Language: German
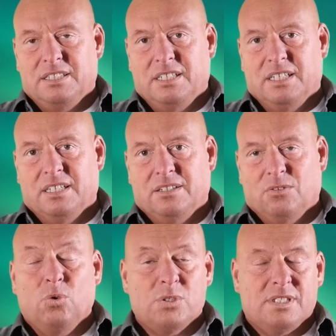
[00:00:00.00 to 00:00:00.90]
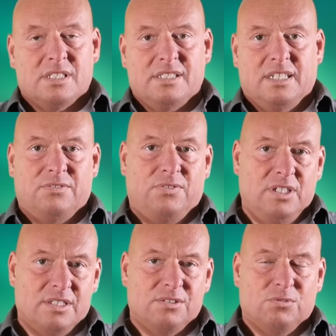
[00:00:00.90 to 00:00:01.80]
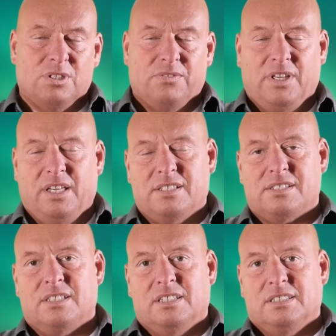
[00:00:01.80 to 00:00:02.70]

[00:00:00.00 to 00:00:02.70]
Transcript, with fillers: der Osterzeit. Viele sind unterwegs.